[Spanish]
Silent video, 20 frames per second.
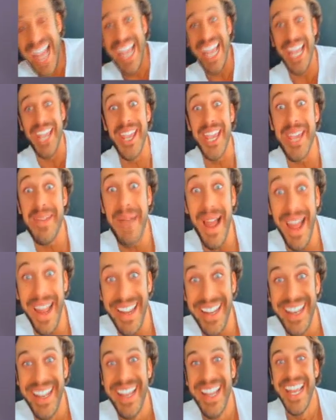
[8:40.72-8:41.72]
y
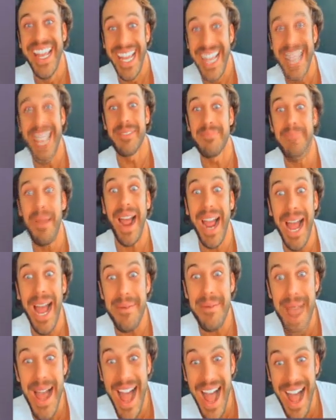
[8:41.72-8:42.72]
iban, y les ah,
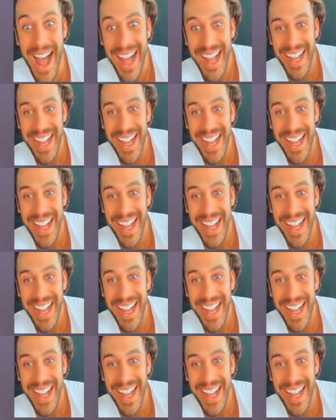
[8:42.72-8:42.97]
pagaban.